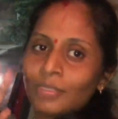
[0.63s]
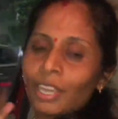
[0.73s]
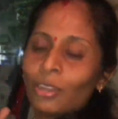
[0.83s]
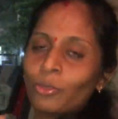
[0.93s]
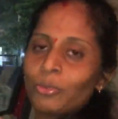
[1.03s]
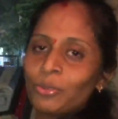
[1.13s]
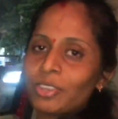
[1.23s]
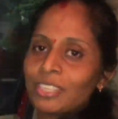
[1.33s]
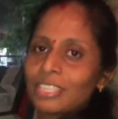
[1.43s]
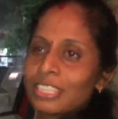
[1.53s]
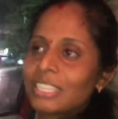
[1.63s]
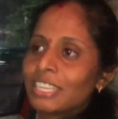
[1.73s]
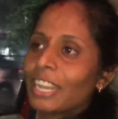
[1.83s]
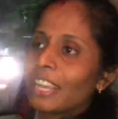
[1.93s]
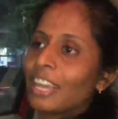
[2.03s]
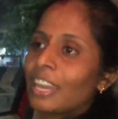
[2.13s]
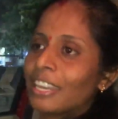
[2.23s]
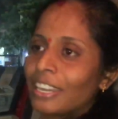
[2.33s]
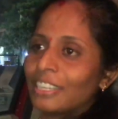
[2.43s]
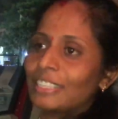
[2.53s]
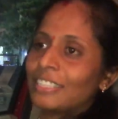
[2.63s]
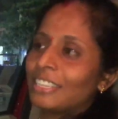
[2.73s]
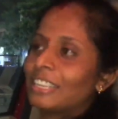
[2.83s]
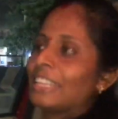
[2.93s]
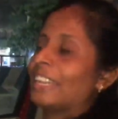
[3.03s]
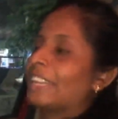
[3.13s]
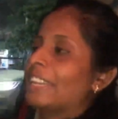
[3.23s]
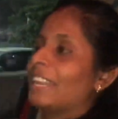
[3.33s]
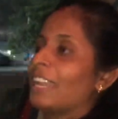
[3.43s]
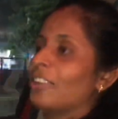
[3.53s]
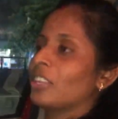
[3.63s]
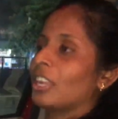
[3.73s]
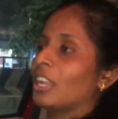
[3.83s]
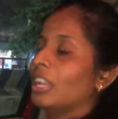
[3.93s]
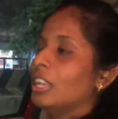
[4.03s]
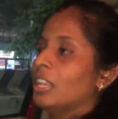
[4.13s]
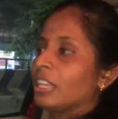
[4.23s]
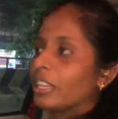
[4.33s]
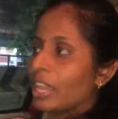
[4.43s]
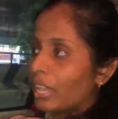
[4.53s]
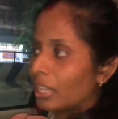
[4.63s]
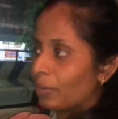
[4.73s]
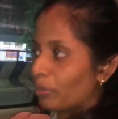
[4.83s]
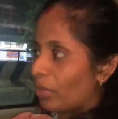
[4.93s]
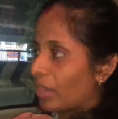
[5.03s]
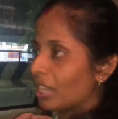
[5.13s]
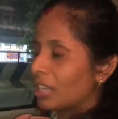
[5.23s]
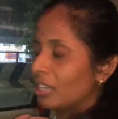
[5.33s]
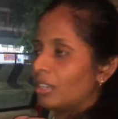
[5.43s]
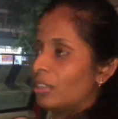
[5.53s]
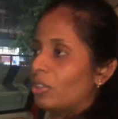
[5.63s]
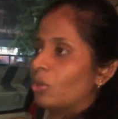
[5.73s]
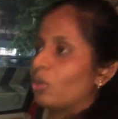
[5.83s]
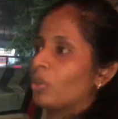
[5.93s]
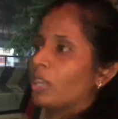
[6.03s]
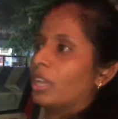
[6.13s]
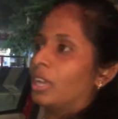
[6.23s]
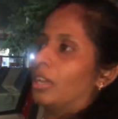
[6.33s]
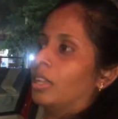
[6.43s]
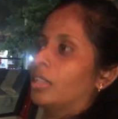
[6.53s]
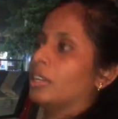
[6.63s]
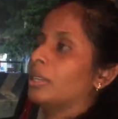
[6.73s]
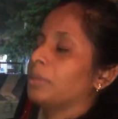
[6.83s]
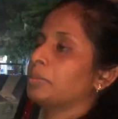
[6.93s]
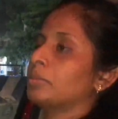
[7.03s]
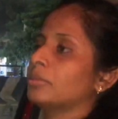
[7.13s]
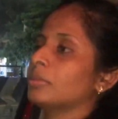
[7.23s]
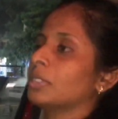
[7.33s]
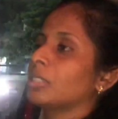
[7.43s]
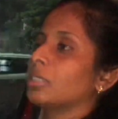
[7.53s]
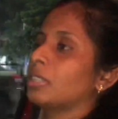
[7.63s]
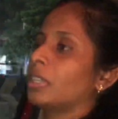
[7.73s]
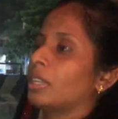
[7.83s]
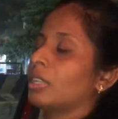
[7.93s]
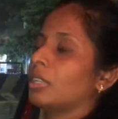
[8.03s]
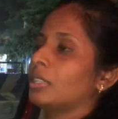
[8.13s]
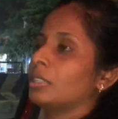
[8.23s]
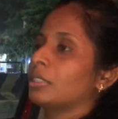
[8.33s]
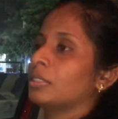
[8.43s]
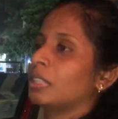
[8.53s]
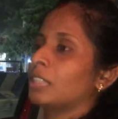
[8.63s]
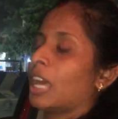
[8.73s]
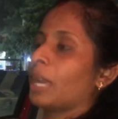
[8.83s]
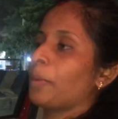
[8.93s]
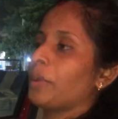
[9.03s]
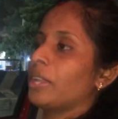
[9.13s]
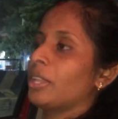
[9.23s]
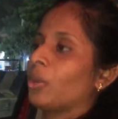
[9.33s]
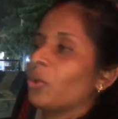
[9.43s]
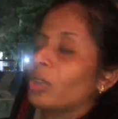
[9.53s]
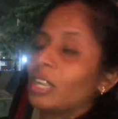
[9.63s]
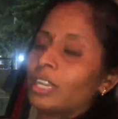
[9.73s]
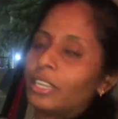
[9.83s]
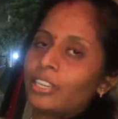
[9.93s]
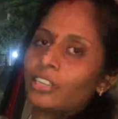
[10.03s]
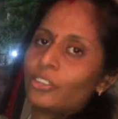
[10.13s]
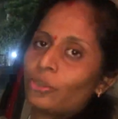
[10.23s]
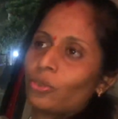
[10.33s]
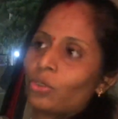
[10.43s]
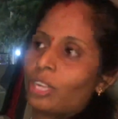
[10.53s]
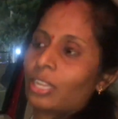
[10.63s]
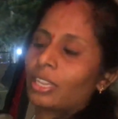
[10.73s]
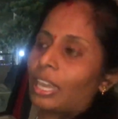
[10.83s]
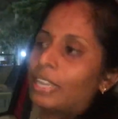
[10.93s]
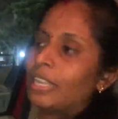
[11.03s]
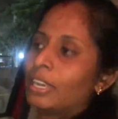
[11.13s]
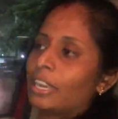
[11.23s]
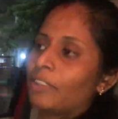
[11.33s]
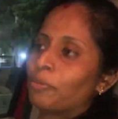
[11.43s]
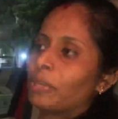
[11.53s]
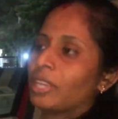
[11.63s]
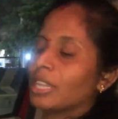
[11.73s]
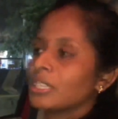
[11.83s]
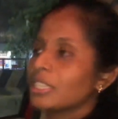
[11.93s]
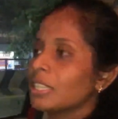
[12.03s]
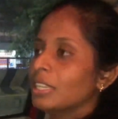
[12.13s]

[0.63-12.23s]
ஹலோ வியூவர்ஸ் சென்னை காட்ரைனர்ஸில் இன்னைக்கு எனக்கு ஏழாவது நாள் இங்கே இப்போ எங்கே நின்றுட்டு இருக்கோம்னா அந்த என்னது தரமணி ரோட்ல நின்றுட்டு இருக்கோம் நாங்கள் தனியாக டிரைவ் பண்ணியாச்சு